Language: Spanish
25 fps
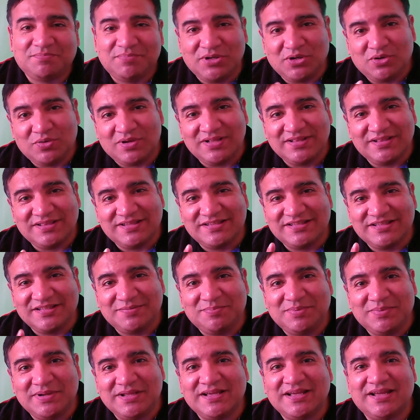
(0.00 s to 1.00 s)
Pero antes de
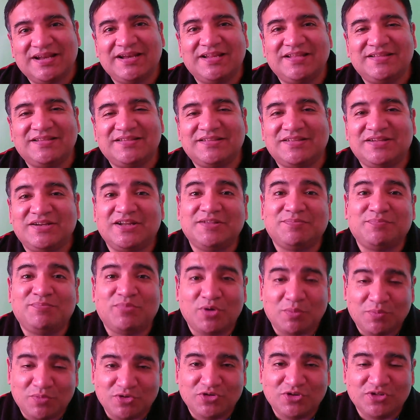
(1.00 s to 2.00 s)
explicarles las
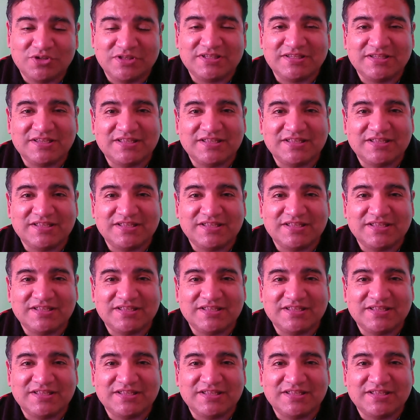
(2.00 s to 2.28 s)
promociones